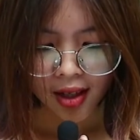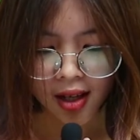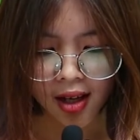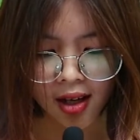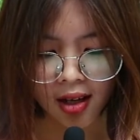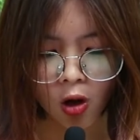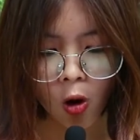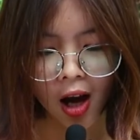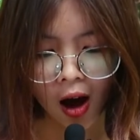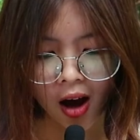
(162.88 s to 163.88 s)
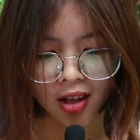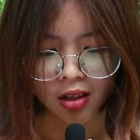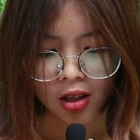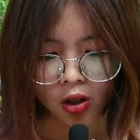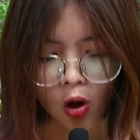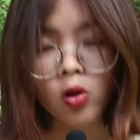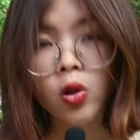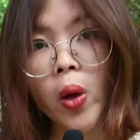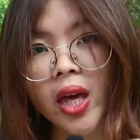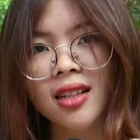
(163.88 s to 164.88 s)
à, cô Lon, cô
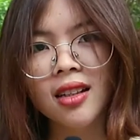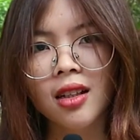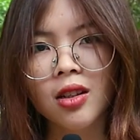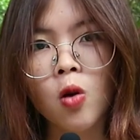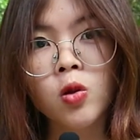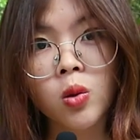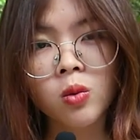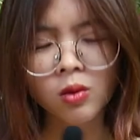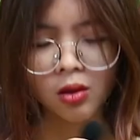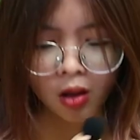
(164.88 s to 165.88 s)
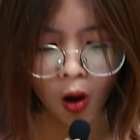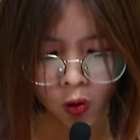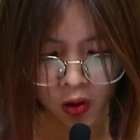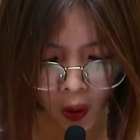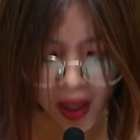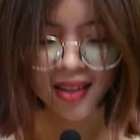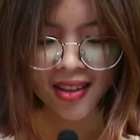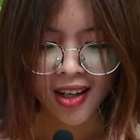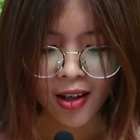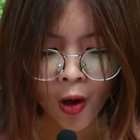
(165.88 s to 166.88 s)
Tuyết, cô, cô Tuyết,
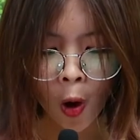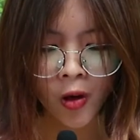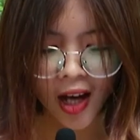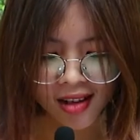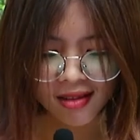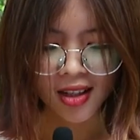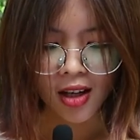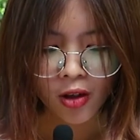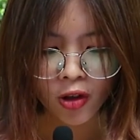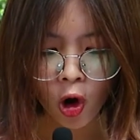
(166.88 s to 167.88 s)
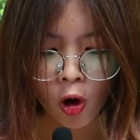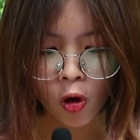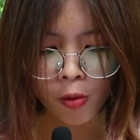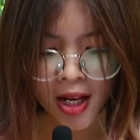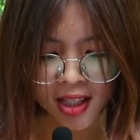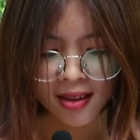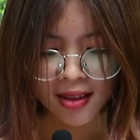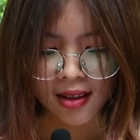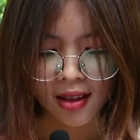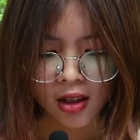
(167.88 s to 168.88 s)
cô Ngân, cô Bích,
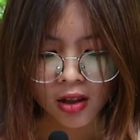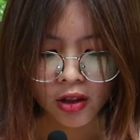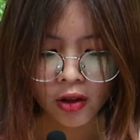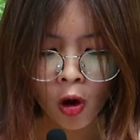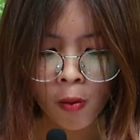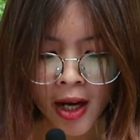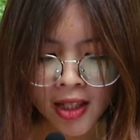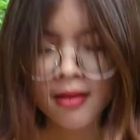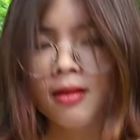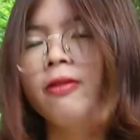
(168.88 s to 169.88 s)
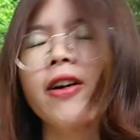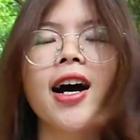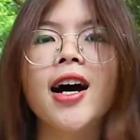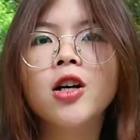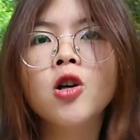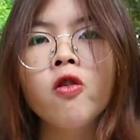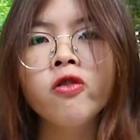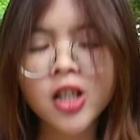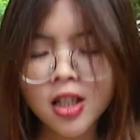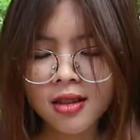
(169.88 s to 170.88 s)
cô Bích và cô
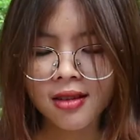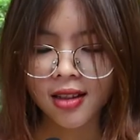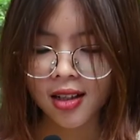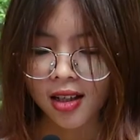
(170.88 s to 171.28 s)
Phương.